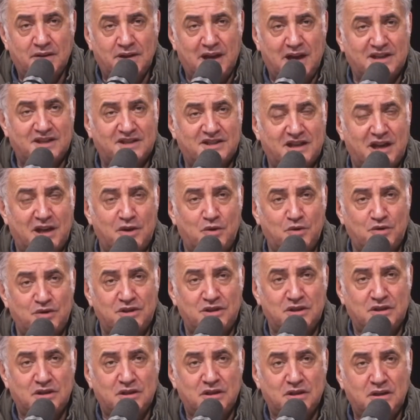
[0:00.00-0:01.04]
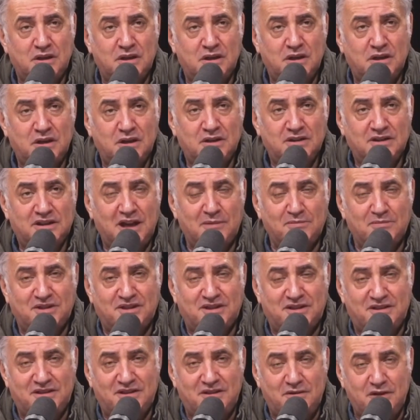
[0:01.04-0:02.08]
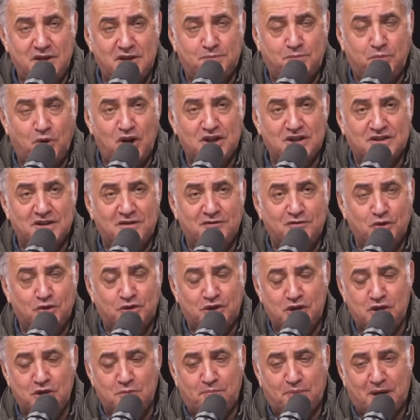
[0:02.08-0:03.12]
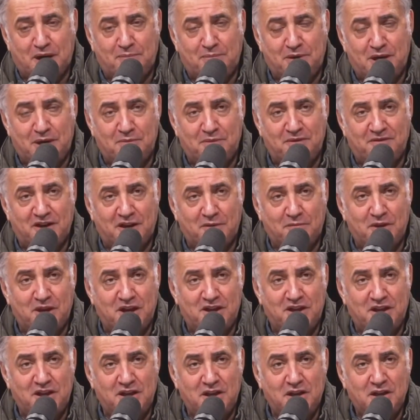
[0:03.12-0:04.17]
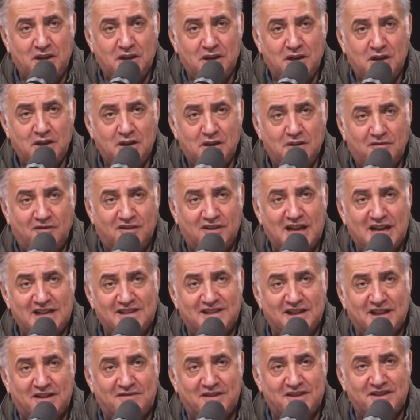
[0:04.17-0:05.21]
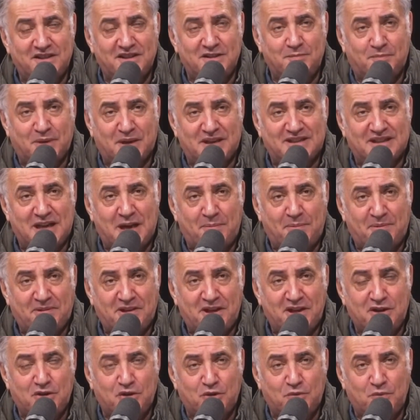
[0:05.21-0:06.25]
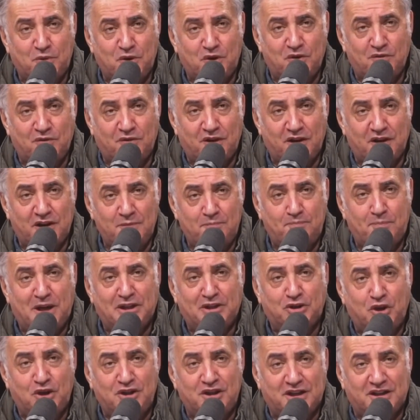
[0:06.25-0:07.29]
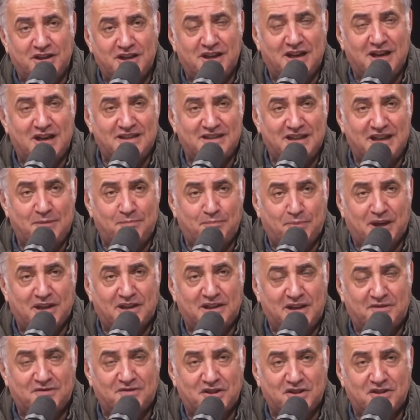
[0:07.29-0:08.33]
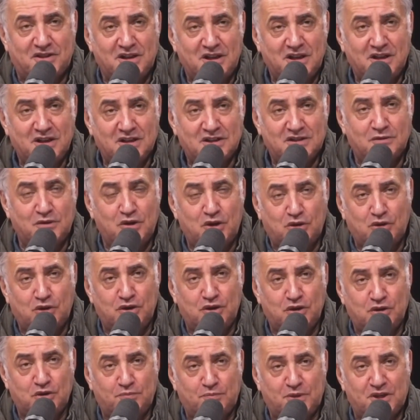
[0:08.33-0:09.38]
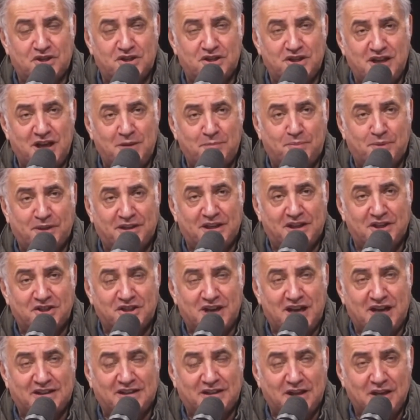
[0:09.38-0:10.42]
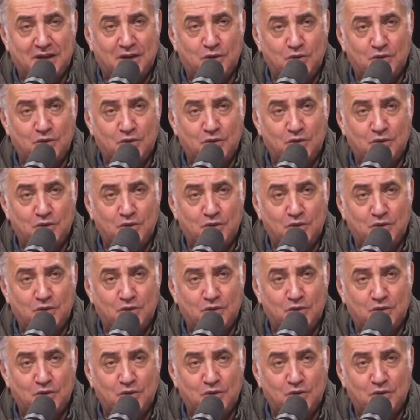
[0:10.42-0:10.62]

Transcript: Наш союзник, там, используя внутренние проблемы в Армении, Власть захватила прозападная группировка. И подонок, негодяй, продавший свою родину Пашинян, продолжает